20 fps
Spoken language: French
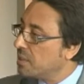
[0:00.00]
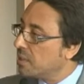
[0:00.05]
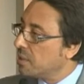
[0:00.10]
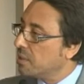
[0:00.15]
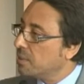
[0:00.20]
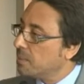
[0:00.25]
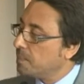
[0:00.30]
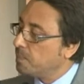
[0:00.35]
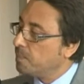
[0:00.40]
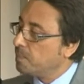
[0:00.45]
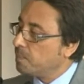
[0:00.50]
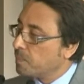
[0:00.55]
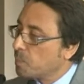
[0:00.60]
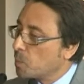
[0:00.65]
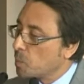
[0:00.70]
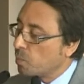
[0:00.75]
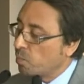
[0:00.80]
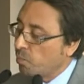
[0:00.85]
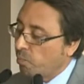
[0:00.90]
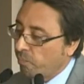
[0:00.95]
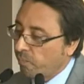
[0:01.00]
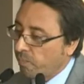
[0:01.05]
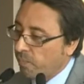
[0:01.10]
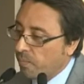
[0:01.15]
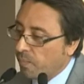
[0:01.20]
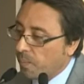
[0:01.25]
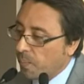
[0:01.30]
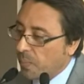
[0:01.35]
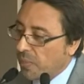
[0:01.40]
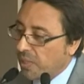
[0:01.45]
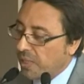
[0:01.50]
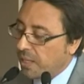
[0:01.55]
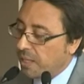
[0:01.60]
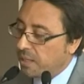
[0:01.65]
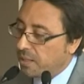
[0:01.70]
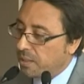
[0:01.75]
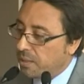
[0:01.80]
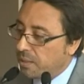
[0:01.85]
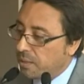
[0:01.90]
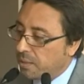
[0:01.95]
ans,
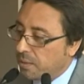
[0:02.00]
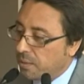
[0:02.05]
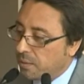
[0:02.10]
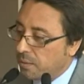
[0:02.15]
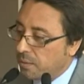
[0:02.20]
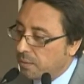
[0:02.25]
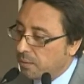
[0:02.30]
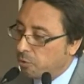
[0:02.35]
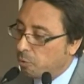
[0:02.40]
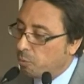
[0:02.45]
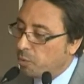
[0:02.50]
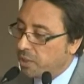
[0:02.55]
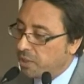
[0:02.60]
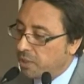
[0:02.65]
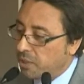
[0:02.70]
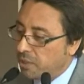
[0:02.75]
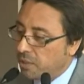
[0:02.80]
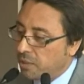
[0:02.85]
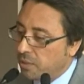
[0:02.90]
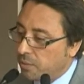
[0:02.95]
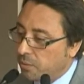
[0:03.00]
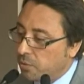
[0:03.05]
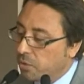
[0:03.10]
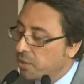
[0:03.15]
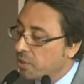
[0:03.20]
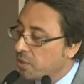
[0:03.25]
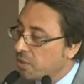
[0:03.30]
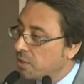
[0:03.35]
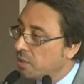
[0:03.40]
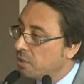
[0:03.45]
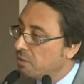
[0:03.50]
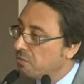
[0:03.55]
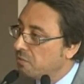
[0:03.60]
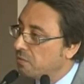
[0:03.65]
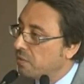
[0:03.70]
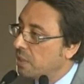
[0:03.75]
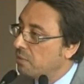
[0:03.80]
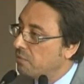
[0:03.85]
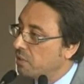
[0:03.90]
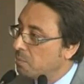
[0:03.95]
c'est-à-dire euh, depuis 99,
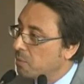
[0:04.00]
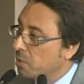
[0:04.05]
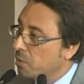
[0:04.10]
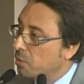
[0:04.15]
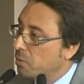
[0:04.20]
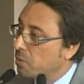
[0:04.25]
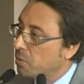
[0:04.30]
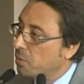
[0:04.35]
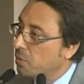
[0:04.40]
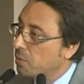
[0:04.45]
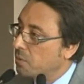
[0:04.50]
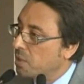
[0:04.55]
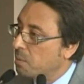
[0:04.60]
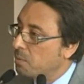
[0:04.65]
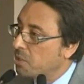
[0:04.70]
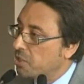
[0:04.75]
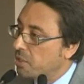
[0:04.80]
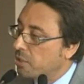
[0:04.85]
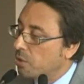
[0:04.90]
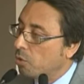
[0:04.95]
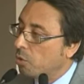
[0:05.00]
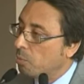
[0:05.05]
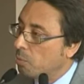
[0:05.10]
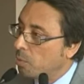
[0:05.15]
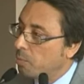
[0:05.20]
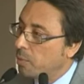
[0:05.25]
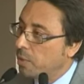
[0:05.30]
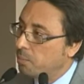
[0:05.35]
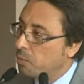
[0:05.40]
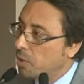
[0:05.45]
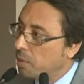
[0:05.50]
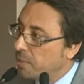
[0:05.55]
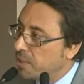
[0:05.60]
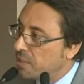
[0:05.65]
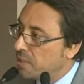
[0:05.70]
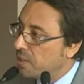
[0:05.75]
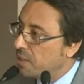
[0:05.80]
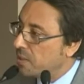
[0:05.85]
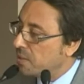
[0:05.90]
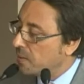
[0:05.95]
euh, avènement de Sa Majesté le Roi Mohamed
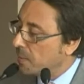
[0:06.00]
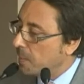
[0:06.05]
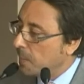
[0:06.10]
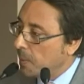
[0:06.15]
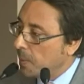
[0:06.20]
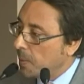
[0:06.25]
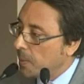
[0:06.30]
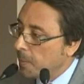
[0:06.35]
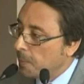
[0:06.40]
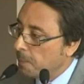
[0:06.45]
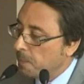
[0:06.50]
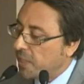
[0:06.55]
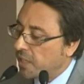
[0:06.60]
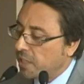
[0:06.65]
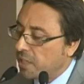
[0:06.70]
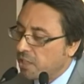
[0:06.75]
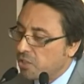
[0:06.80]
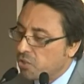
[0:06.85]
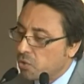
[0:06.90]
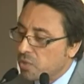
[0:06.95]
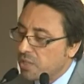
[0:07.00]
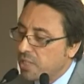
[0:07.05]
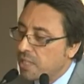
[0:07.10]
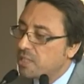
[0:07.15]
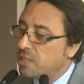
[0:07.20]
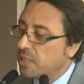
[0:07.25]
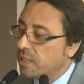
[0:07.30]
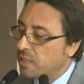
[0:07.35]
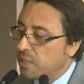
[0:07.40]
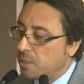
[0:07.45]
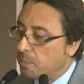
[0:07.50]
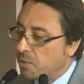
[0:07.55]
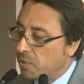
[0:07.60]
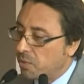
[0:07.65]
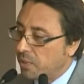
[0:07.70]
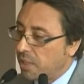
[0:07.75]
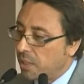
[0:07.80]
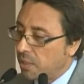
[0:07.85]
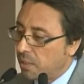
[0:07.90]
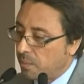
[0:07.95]
VI, est quelque chose d'assez
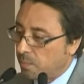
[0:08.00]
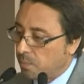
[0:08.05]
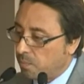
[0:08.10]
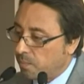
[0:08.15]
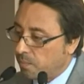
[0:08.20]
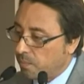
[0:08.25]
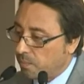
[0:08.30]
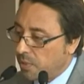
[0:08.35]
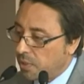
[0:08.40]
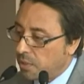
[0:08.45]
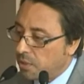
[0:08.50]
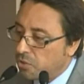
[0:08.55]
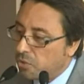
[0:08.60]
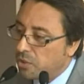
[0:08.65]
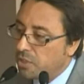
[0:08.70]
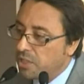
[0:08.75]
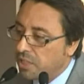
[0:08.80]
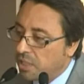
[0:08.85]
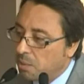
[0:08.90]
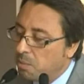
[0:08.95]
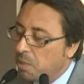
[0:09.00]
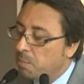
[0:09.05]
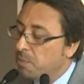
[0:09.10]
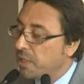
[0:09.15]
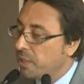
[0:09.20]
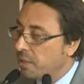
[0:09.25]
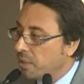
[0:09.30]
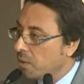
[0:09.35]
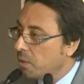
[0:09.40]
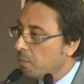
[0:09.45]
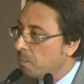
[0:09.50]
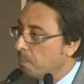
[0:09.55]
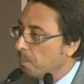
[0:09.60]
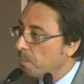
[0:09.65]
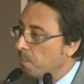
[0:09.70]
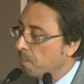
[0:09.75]
exceptionnel, je dirais même d'énorme,